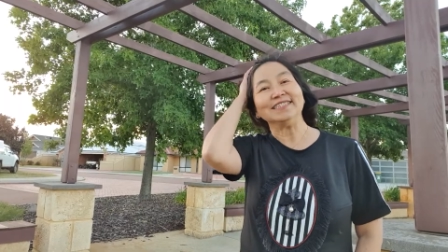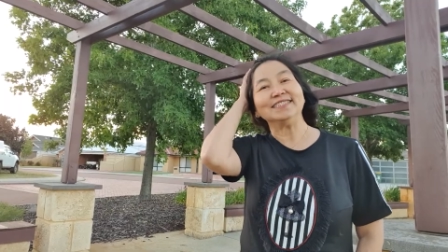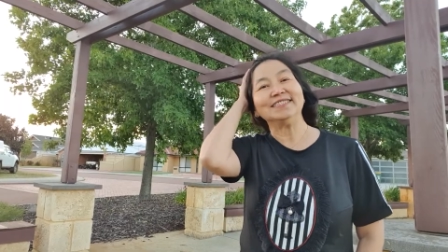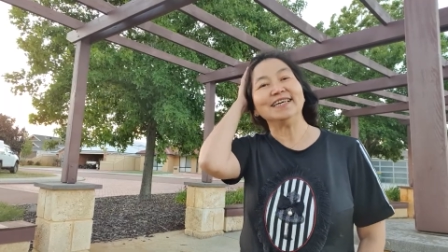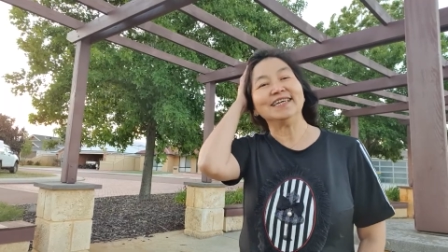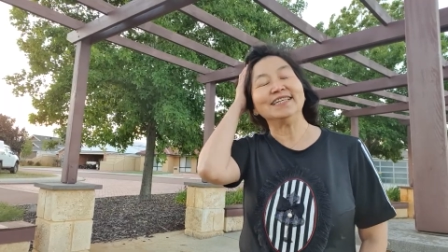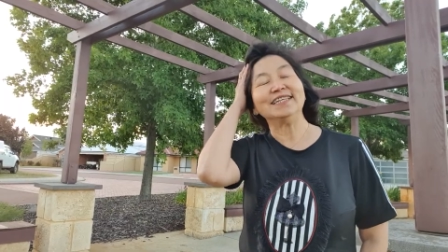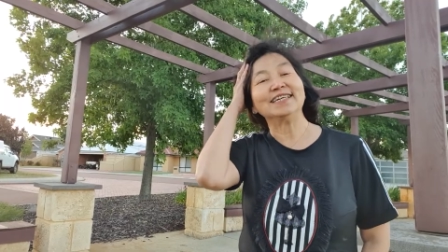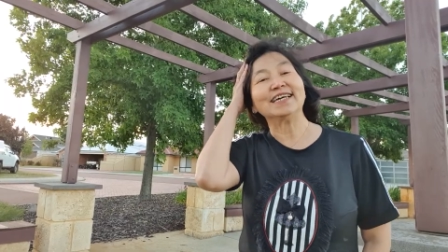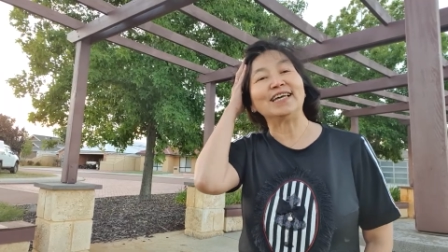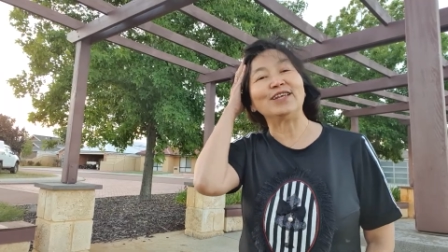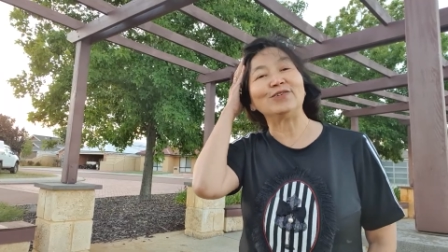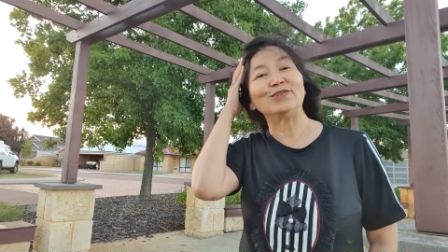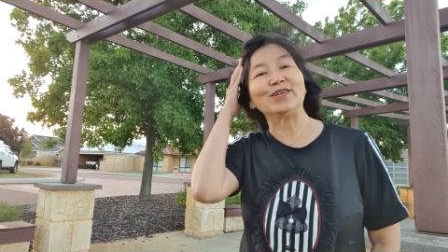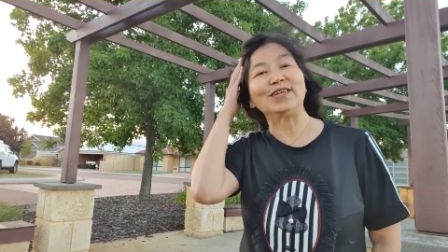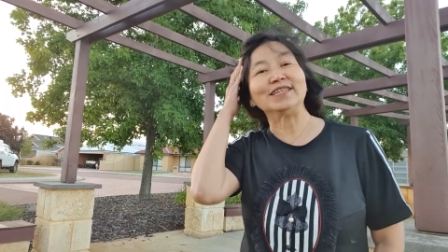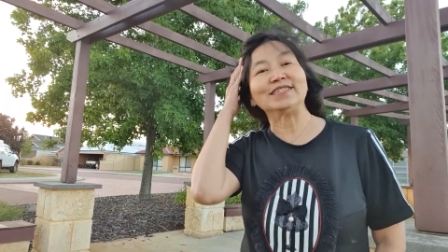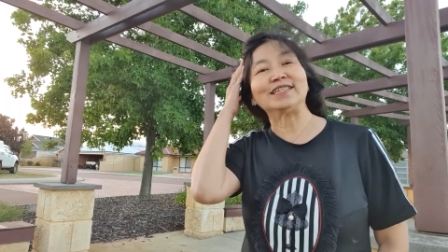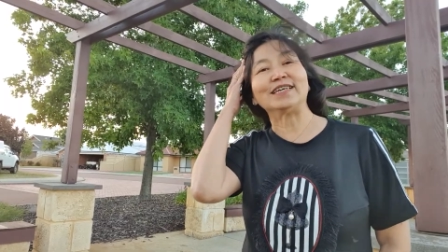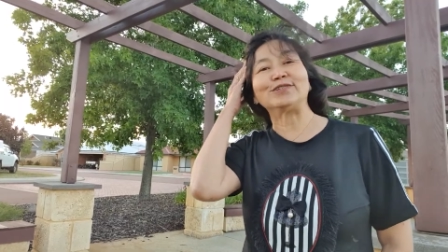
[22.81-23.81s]
Jadi kalau
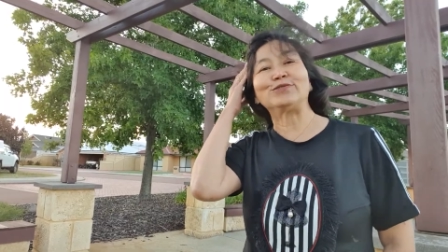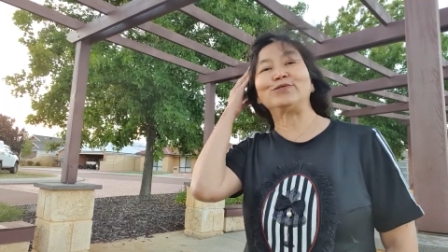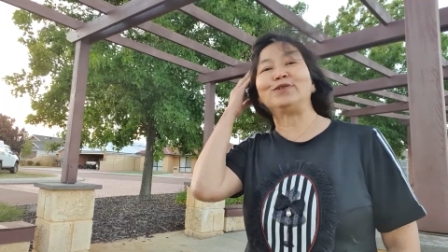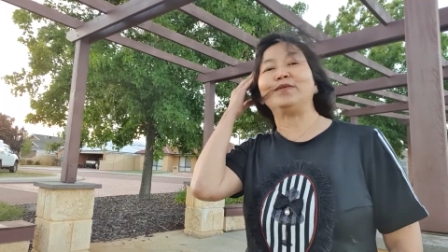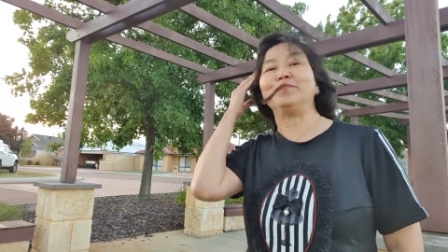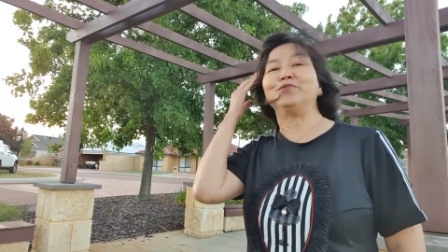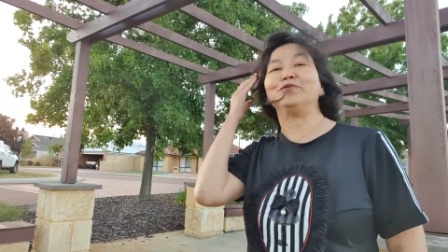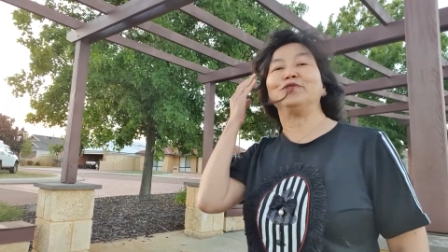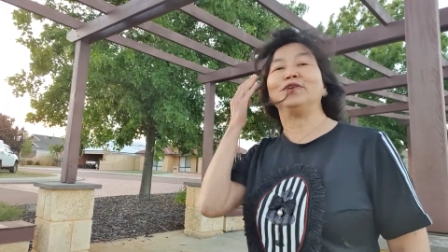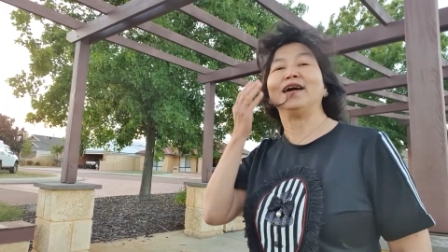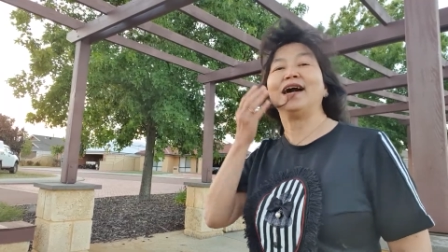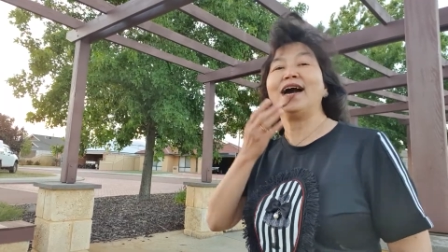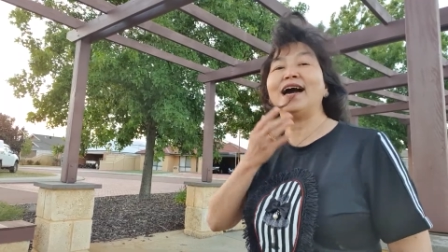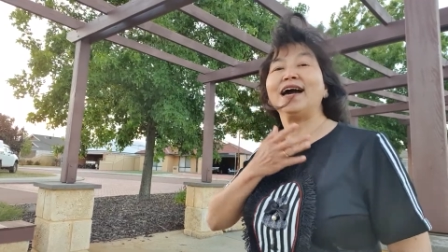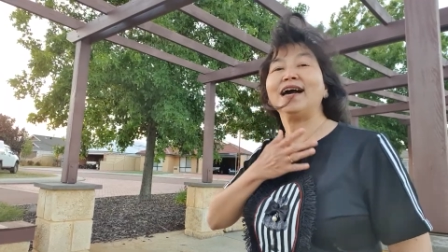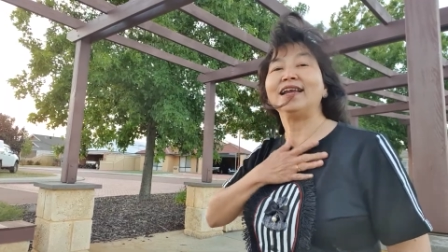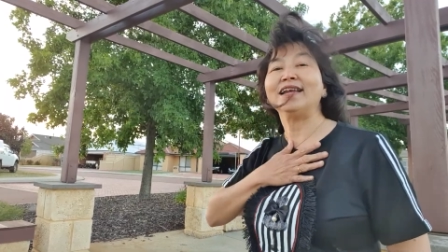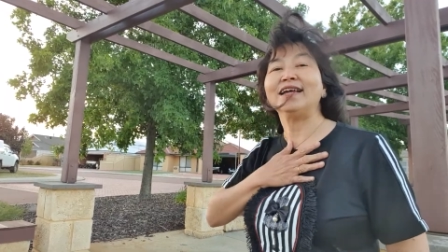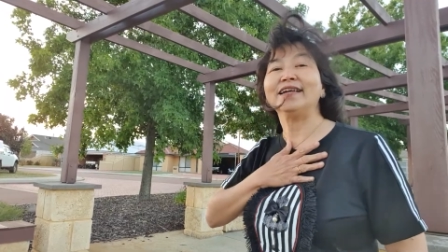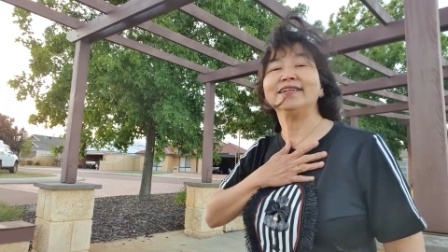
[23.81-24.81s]
kita sudah punya
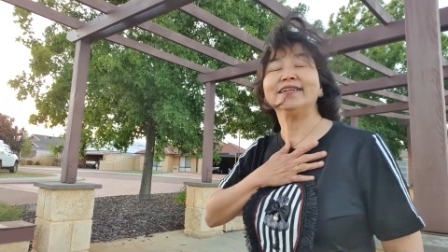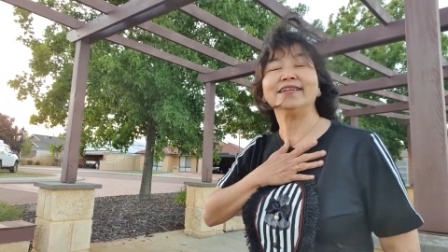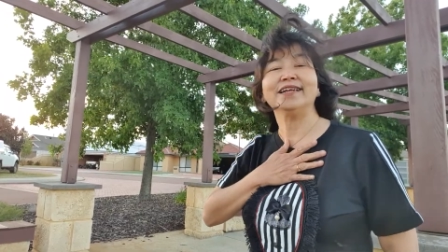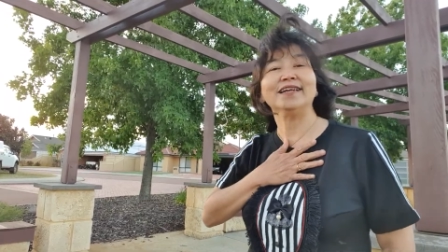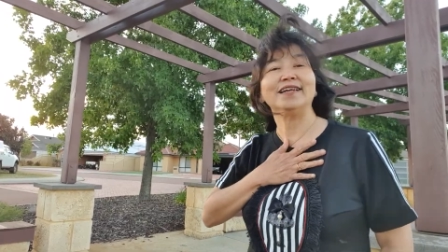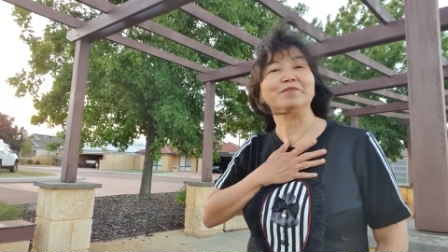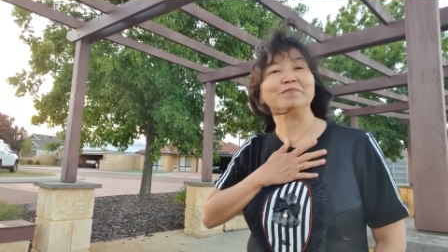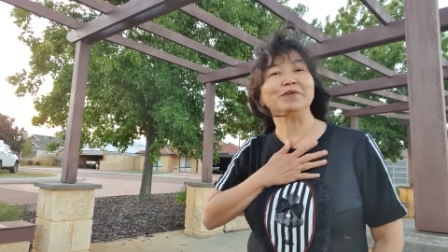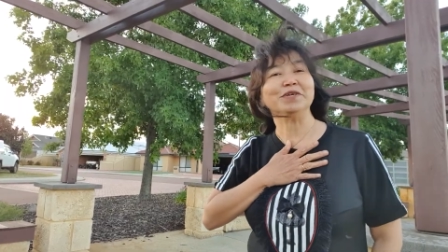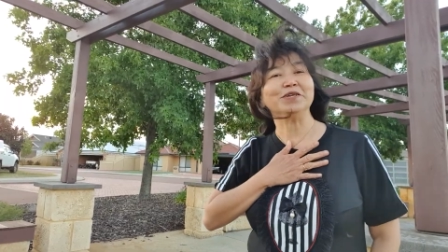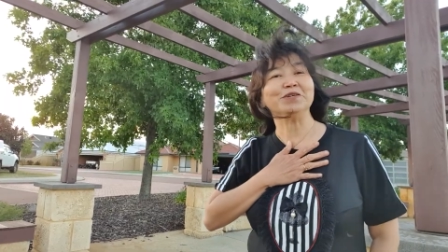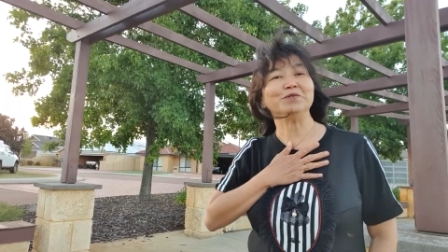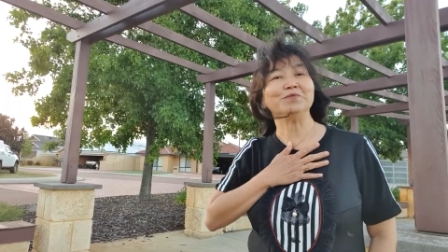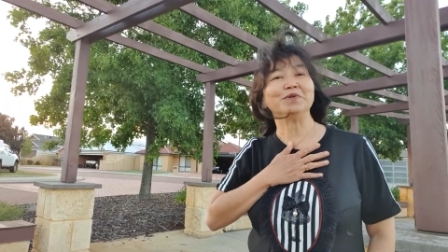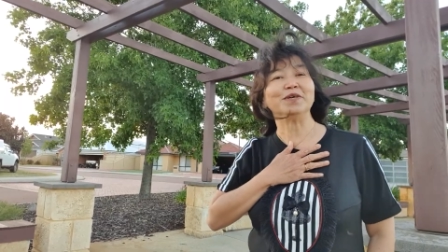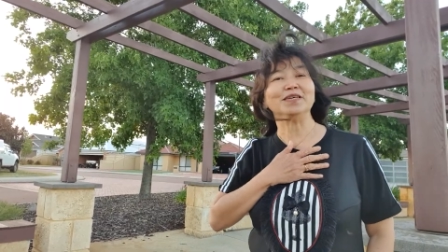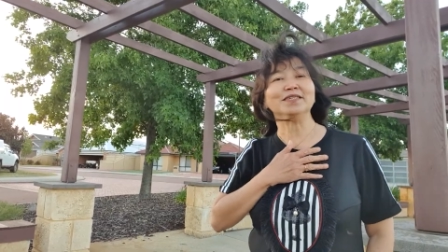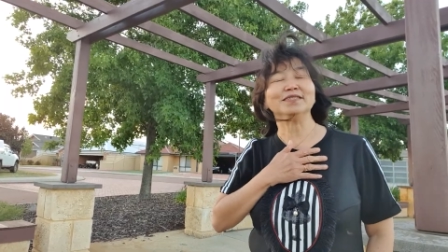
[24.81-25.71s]
Allah di dalam hidup